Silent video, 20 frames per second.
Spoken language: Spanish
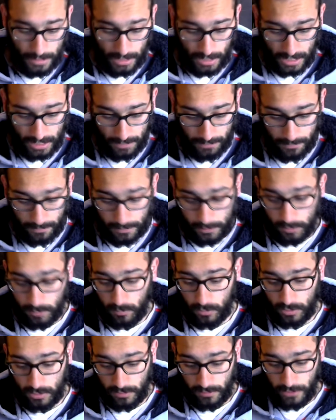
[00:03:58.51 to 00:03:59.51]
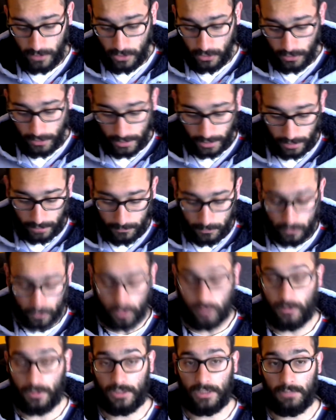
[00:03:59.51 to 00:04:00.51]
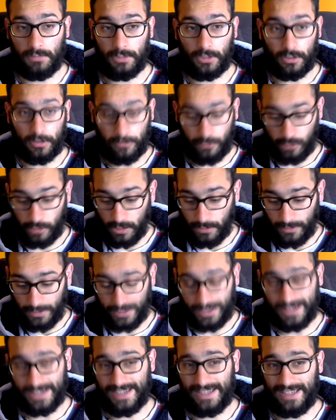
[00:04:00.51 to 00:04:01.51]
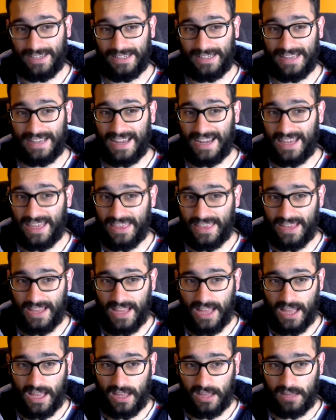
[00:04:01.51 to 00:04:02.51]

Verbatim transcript: Eh, había visto muchos vídeos de review sobre este micrófono y la verdad que calidad,